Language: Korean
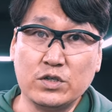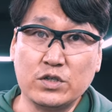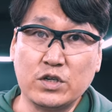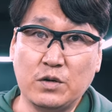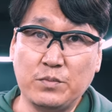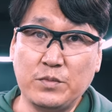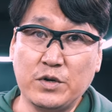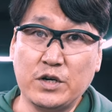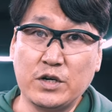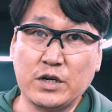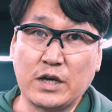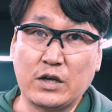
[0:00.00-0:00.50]

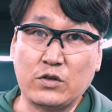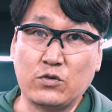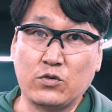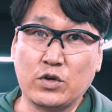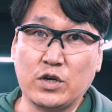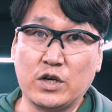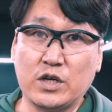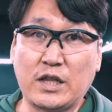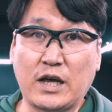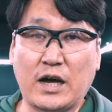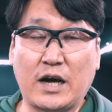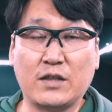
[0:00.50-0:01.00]
설명을 계속
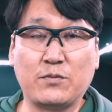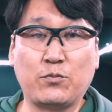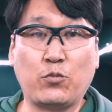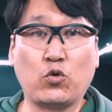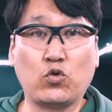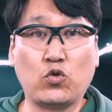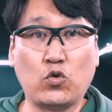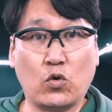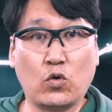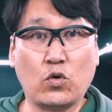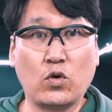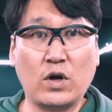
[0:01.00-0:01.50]
이어나가
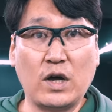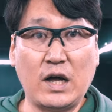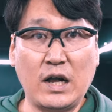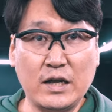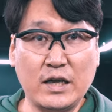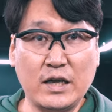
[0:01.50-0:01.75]
보도록